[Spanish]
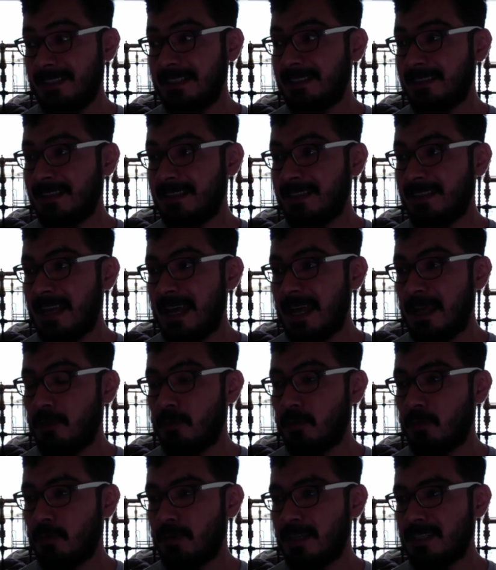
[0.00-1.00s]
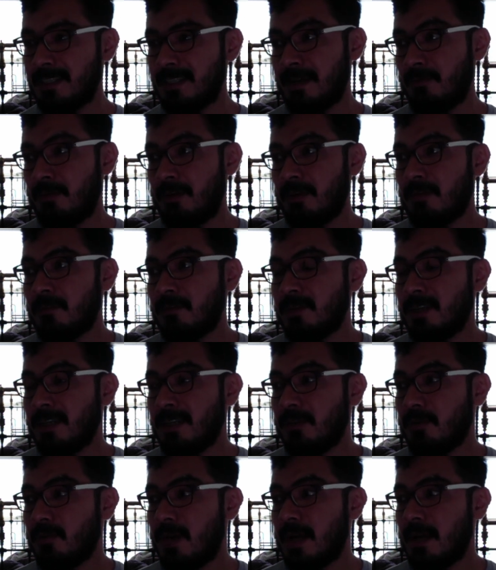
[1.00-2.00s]
tentado porque decía, bueno,
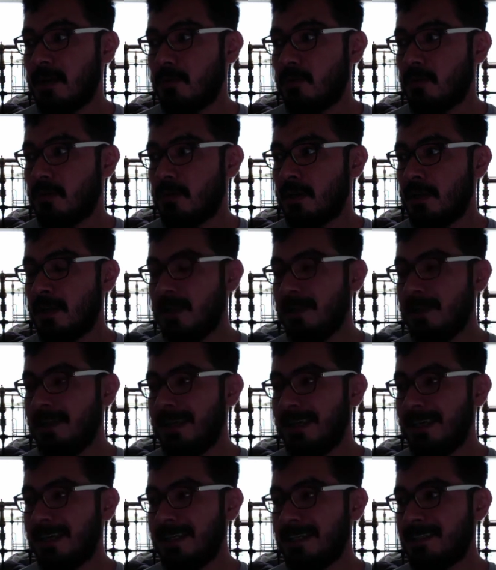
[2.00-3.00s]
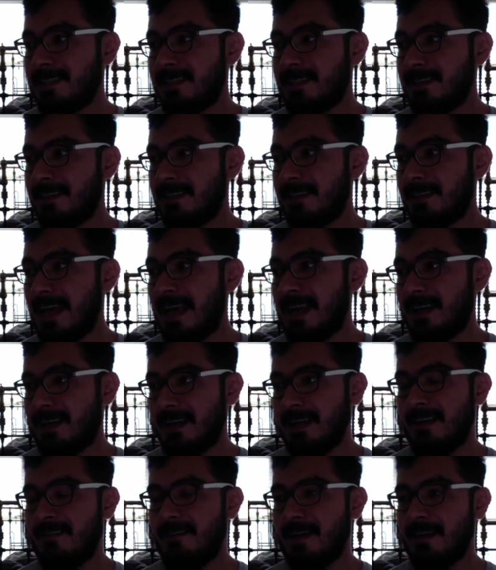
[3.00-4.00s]
siendo algo que es tan
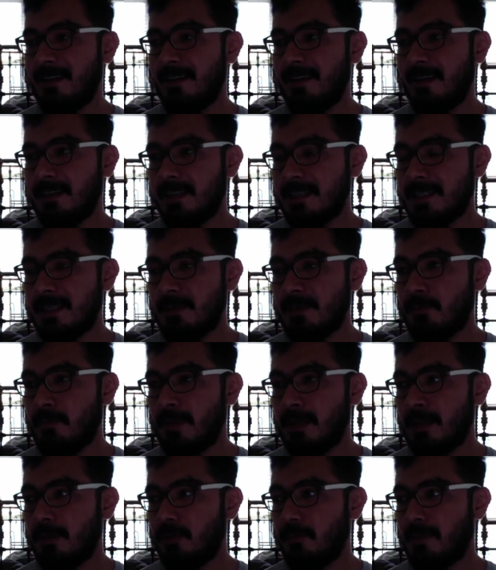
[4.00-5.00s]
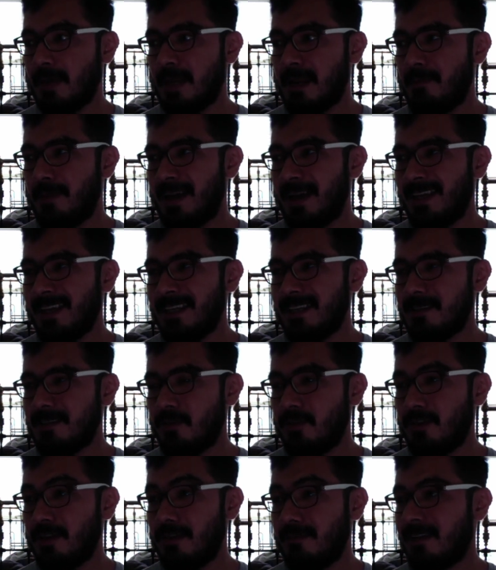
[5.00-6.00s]
relevante en este momento para el país,
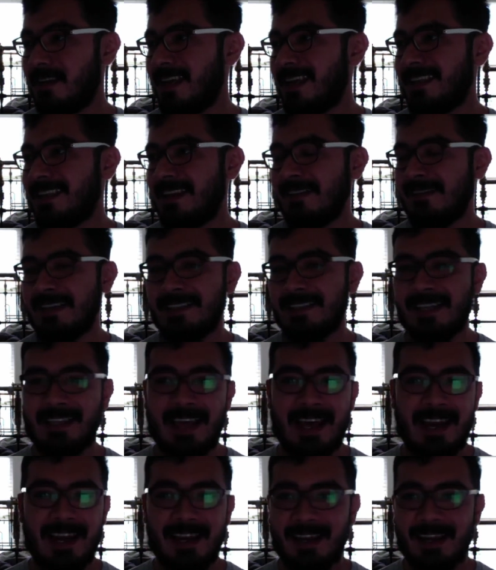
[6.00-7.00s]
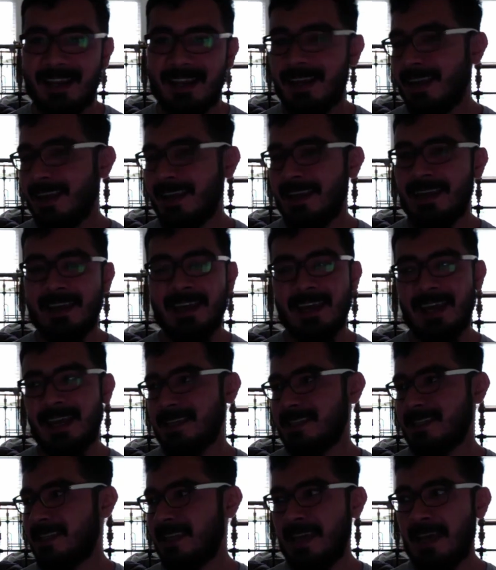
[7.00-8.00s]
no debería tal vez de darle
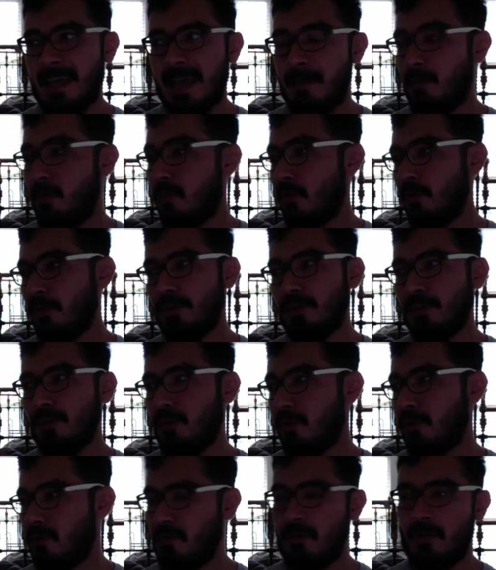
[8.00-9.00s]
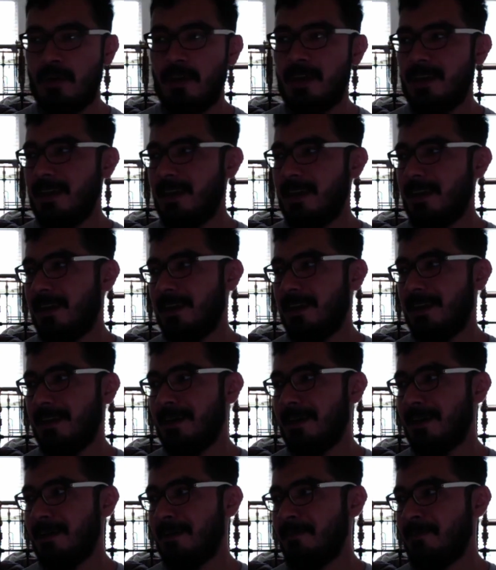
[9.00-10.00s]
ese apoyo
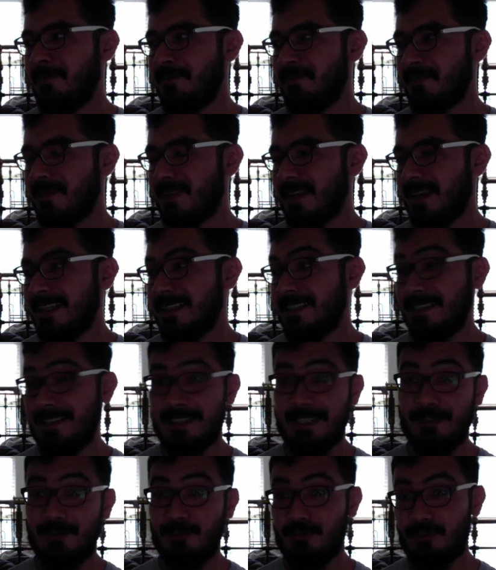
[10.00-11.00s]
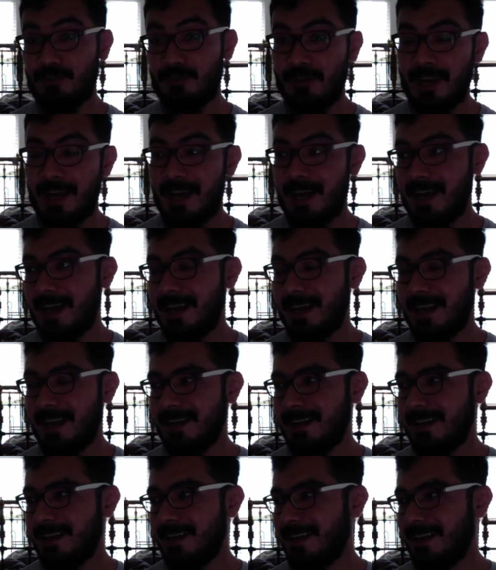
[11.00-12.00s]
eh,
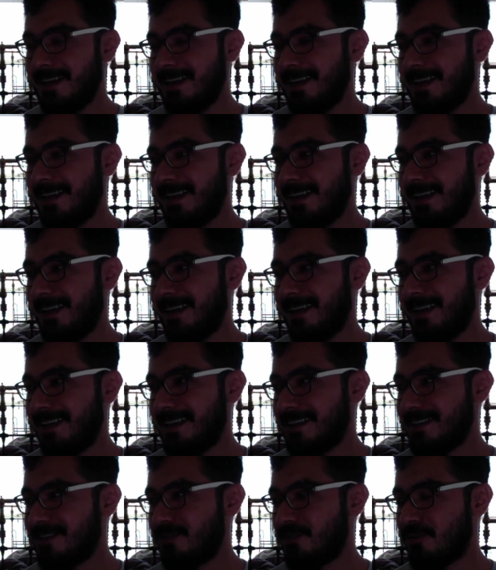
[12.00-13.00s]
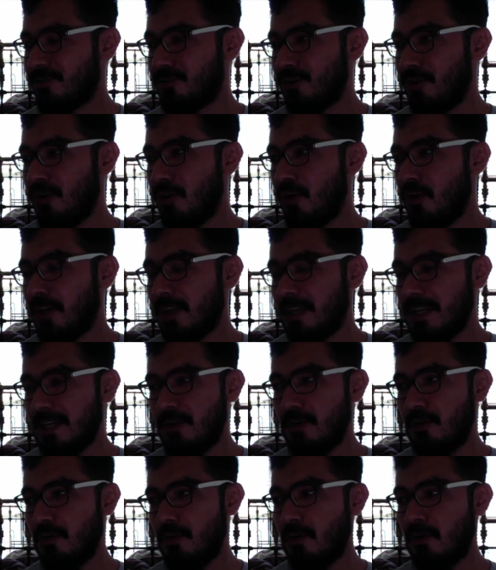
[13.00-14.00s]
institucional, eh,
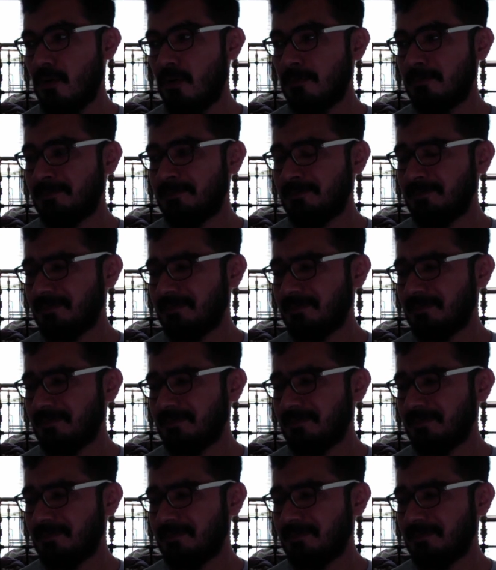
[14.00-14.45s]
sociológico,